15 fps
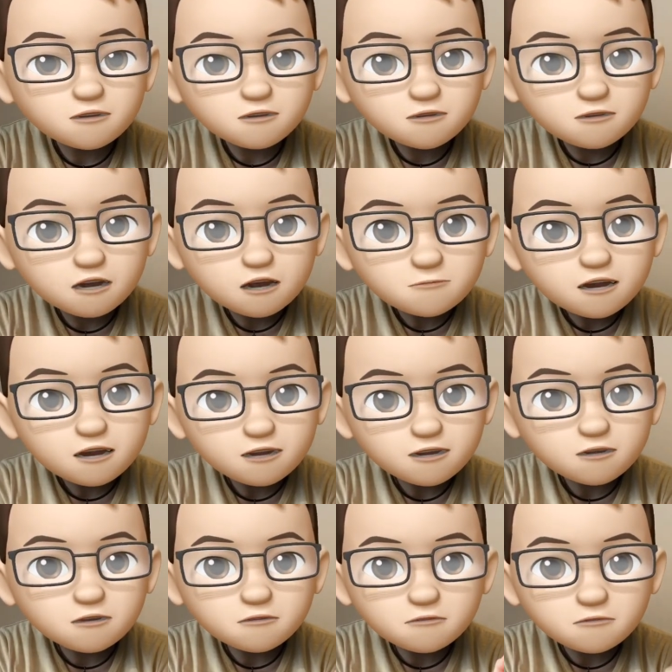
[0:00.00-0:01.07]

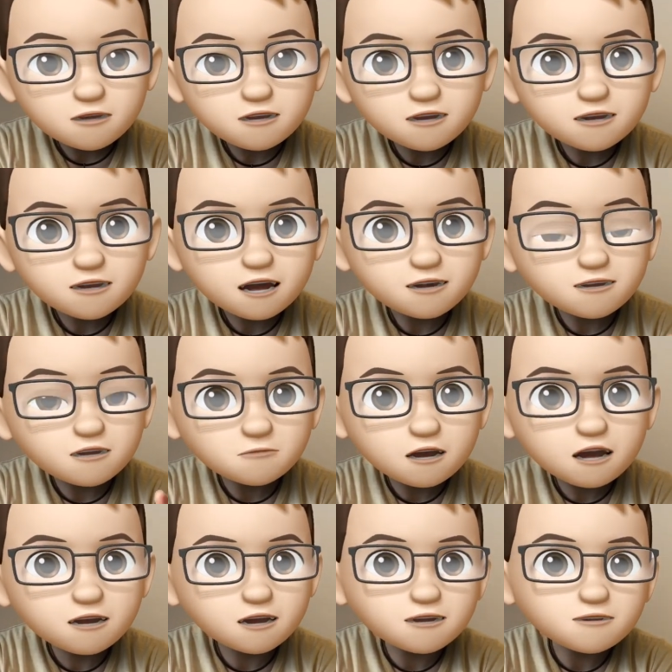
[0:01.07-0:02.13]
デメリットの2位であった
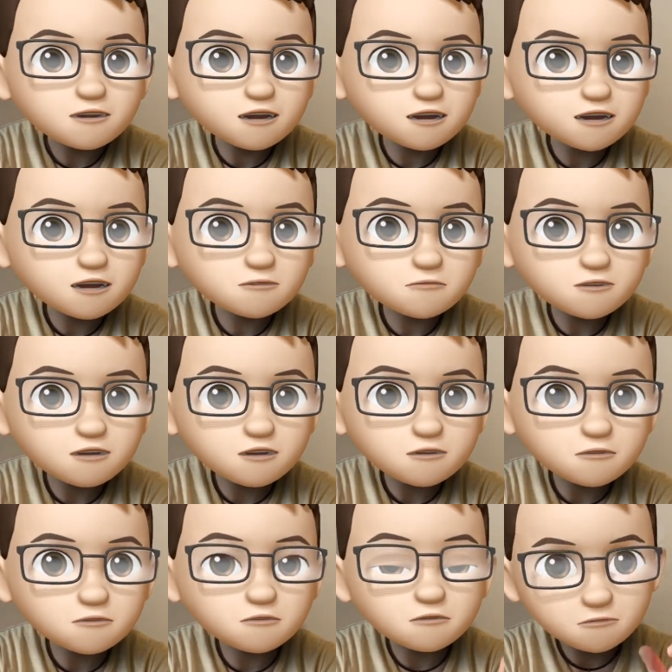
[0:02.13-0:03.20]
ファンがつきにくいっていう
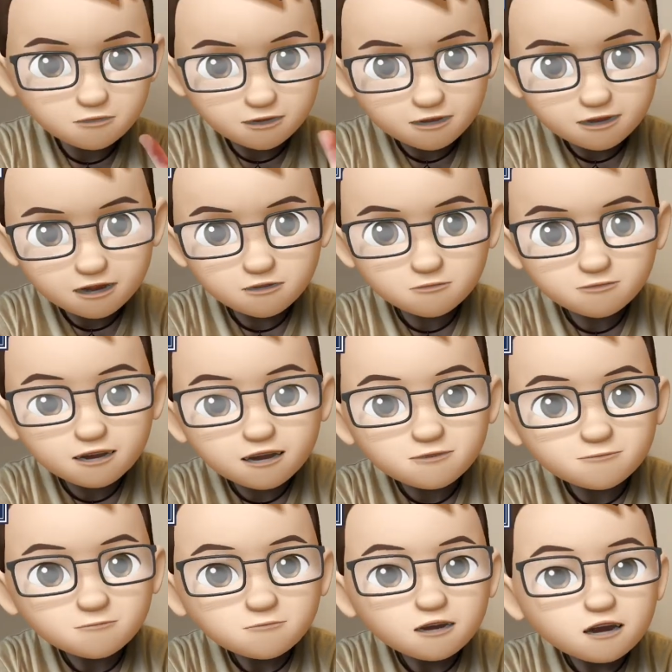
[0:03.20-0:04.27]
ところの逆で、
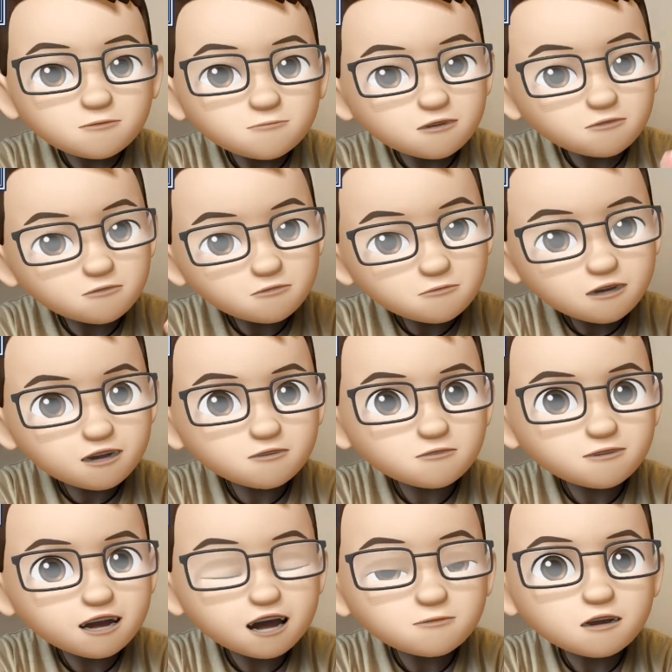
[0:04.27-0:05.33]
うまく
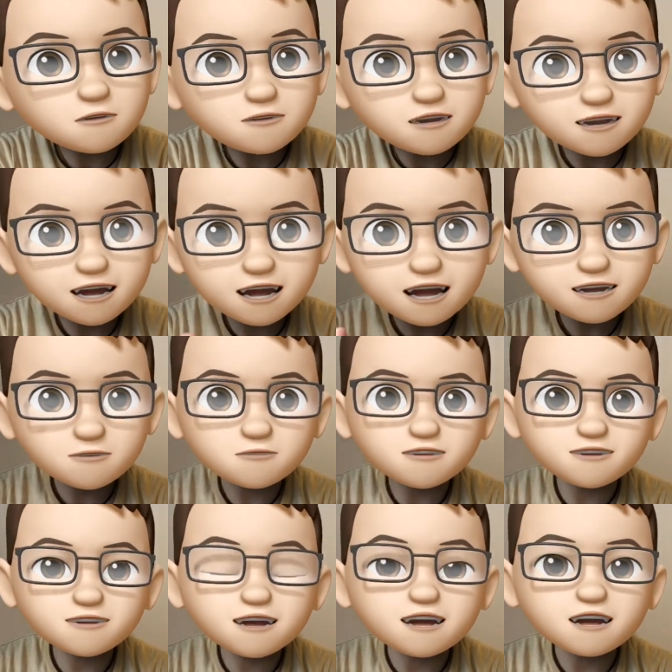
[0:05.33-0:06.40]
やればこれキャラとし
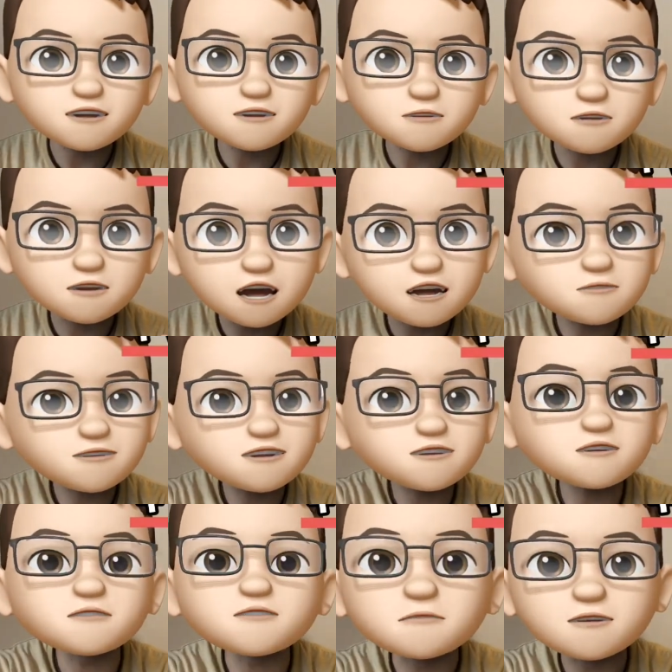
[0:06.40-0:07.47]
て確立する
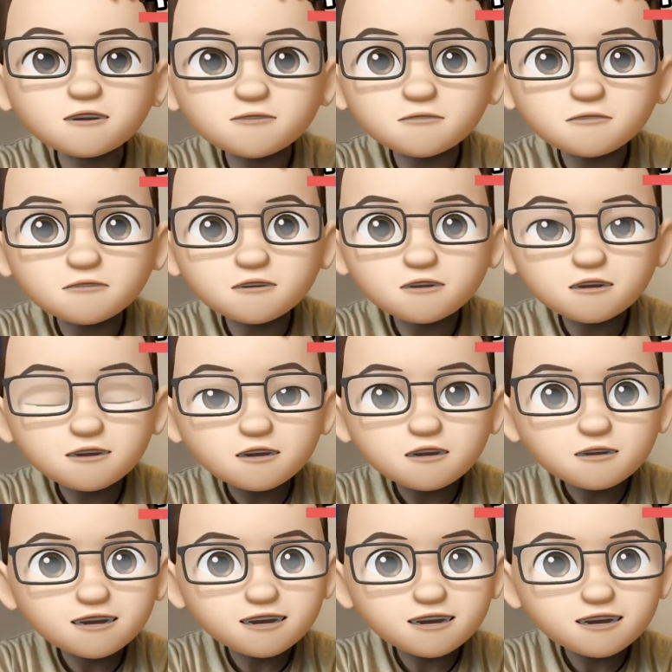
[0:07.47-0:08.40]
と思うんですよ。なん